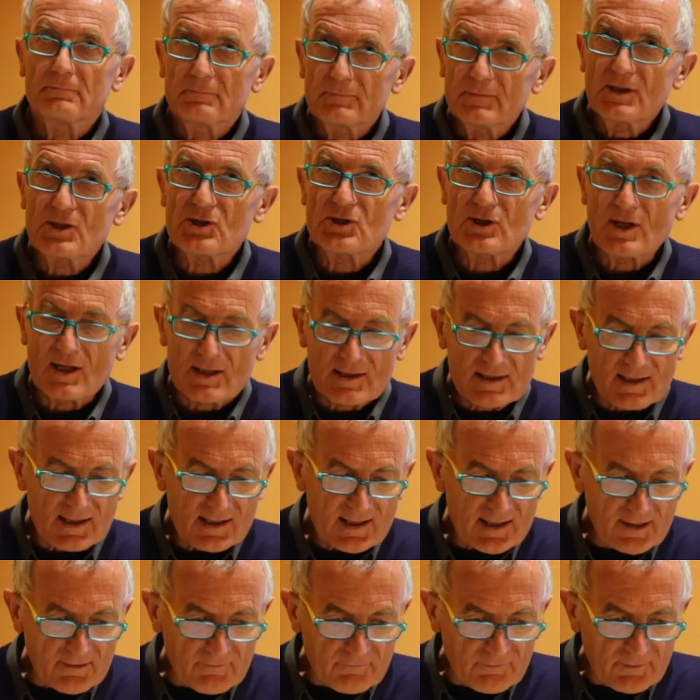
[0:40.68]
Discese
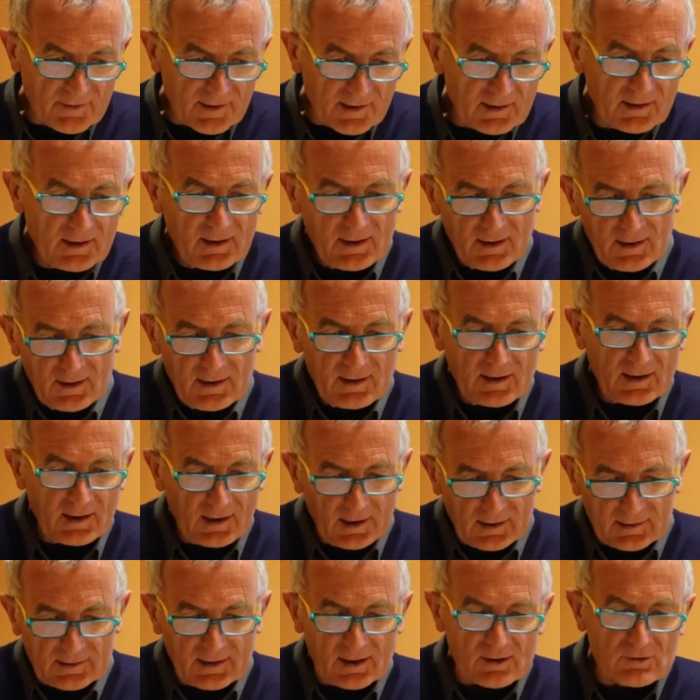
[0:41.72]
agli inferi,
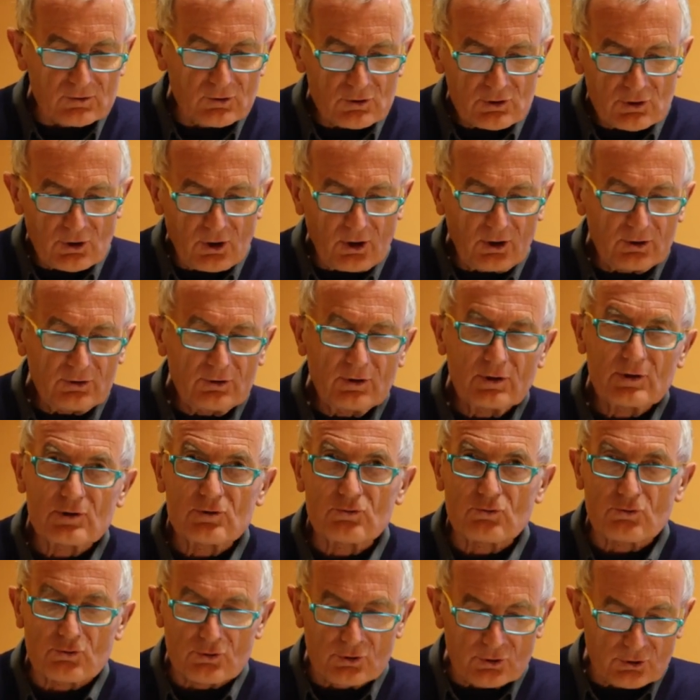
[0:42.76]
il terzo giorno
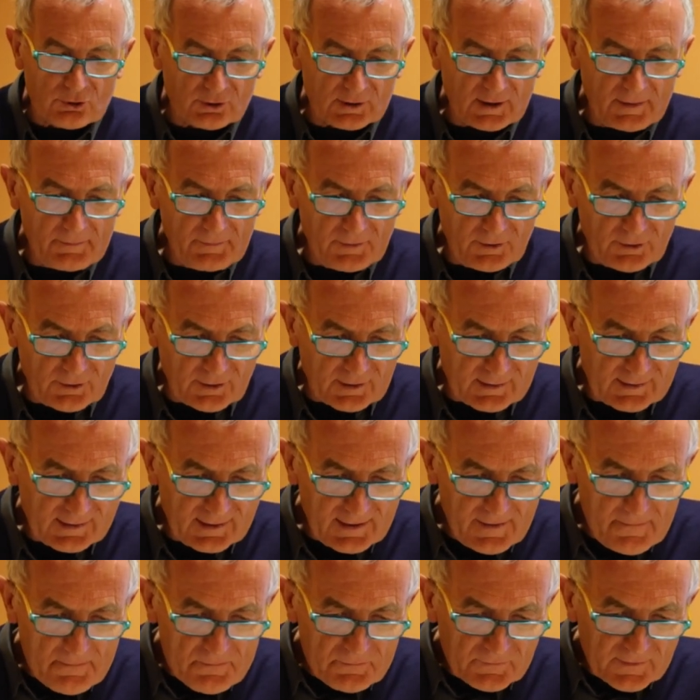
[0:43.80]
risuscitò da
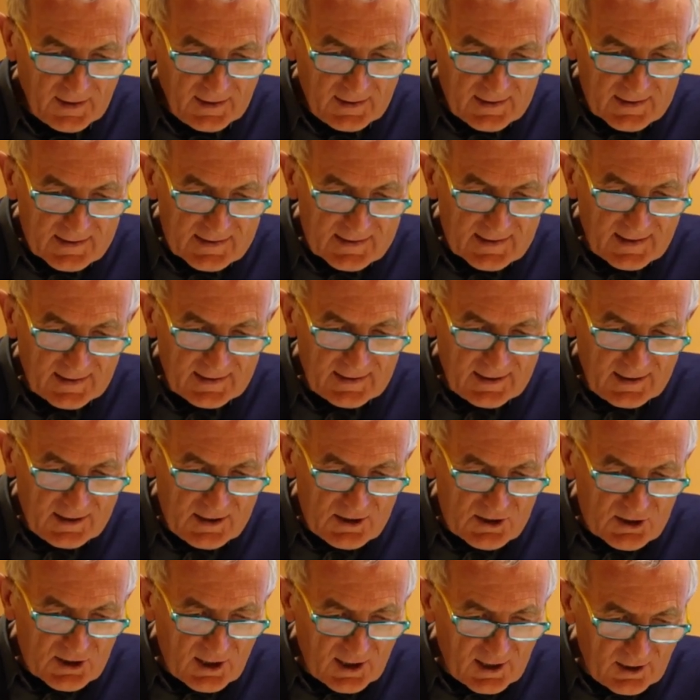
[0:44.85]
morte, salì
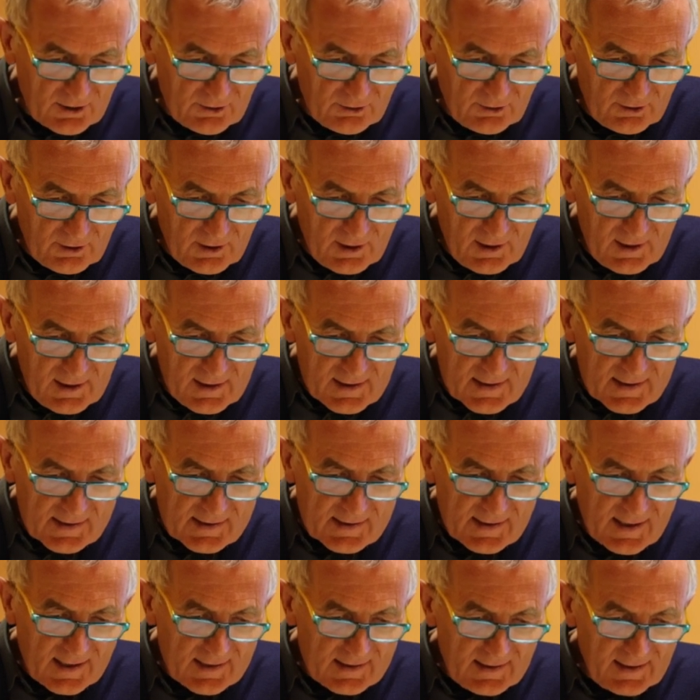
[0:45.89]
al cielo,
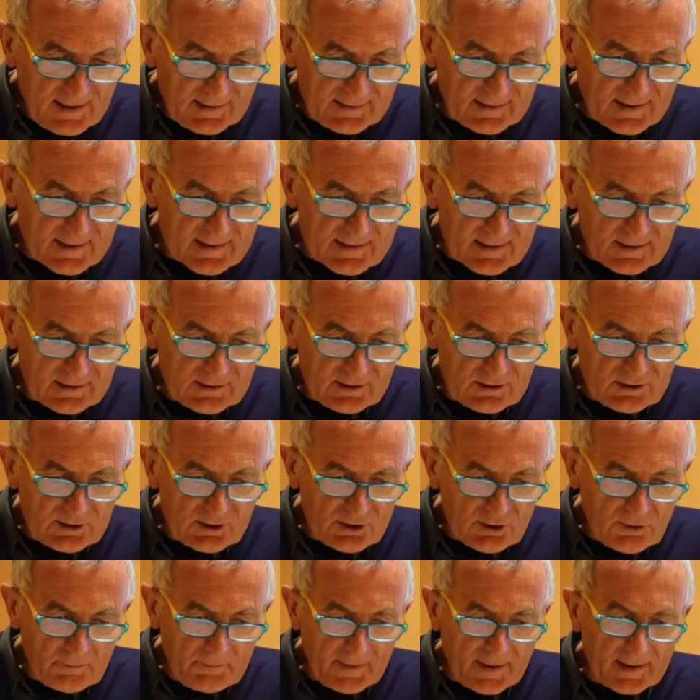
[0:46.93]
siede alla destra di
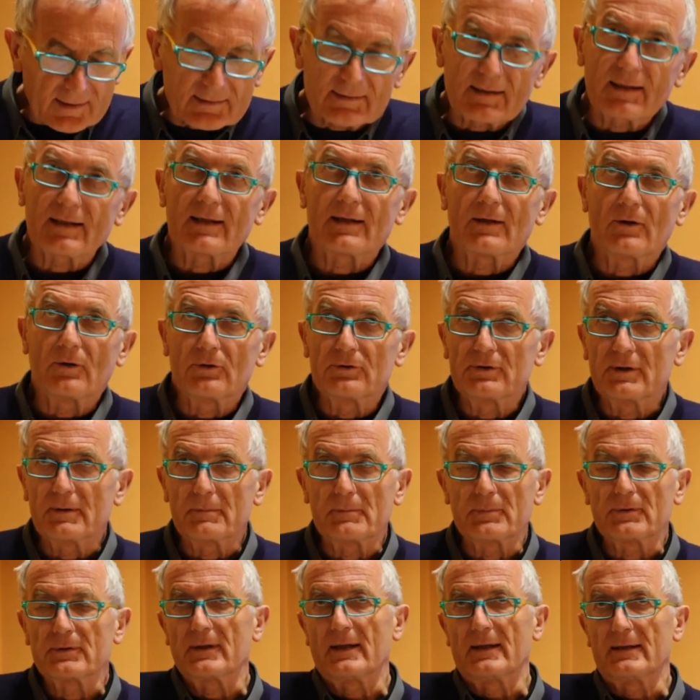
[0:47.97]
Dio Padre
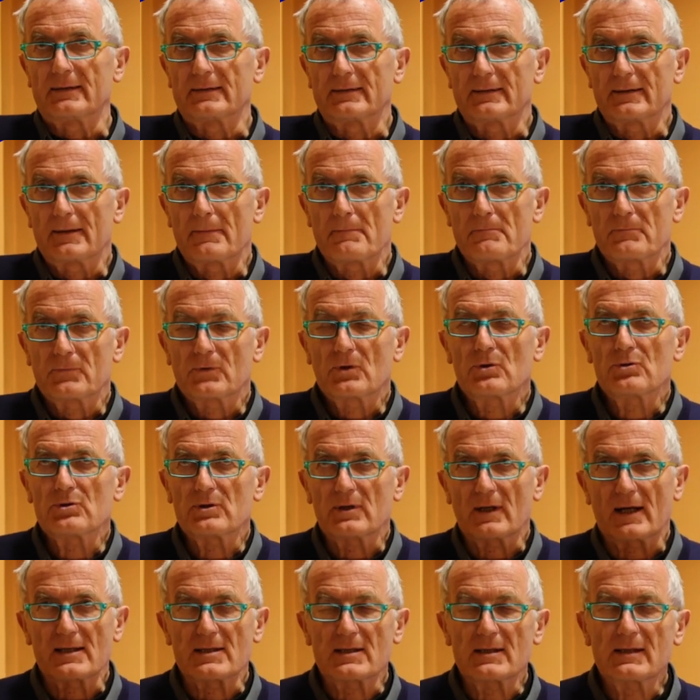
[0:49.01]
Onnipotente.
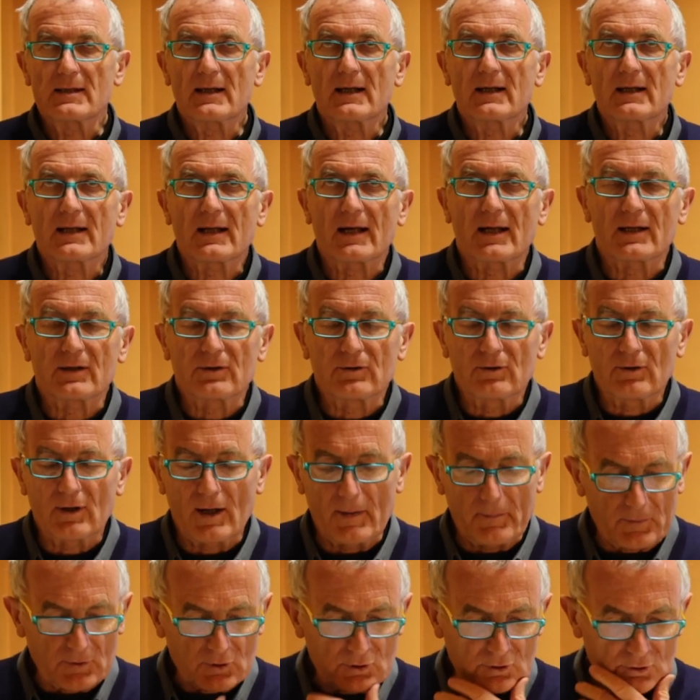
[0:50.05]
Così recita il credo
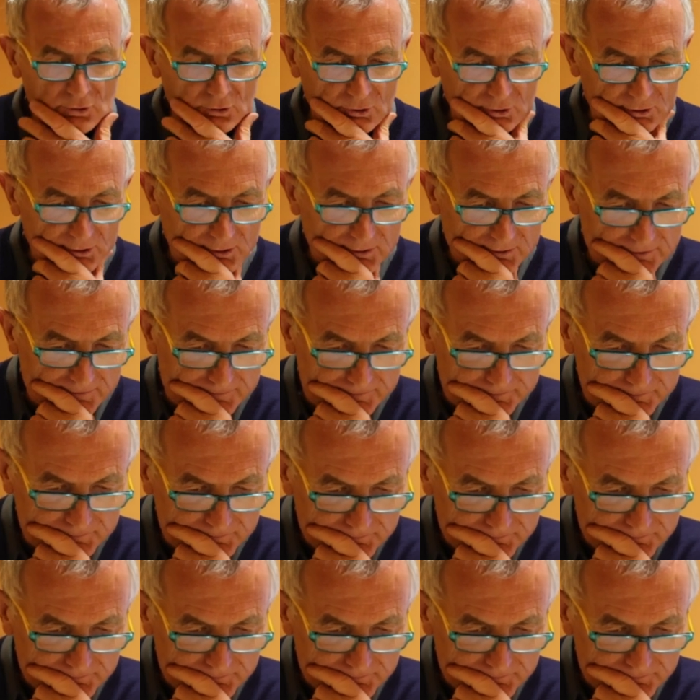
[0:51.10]
apostolico.